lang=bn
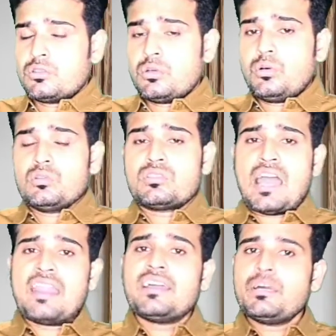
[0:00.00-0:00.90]
তো
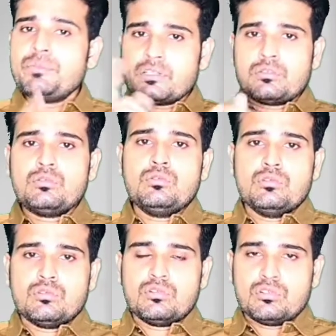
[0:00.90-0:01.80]
তার আগে আমি একটু
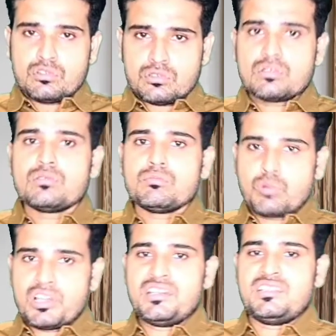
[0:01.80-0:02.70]

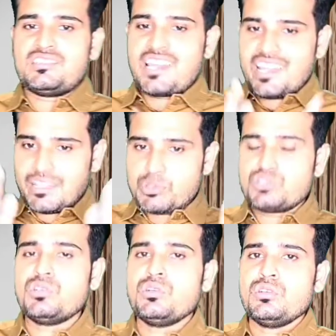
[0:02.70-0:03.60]
বলে নিই যারা
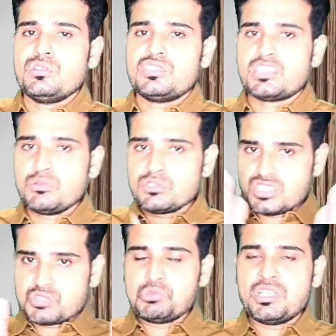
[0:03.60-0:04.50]
এবছর যে সমস্ত
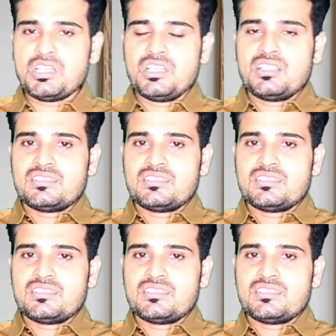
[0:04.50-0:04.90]
স্টুডেন্ট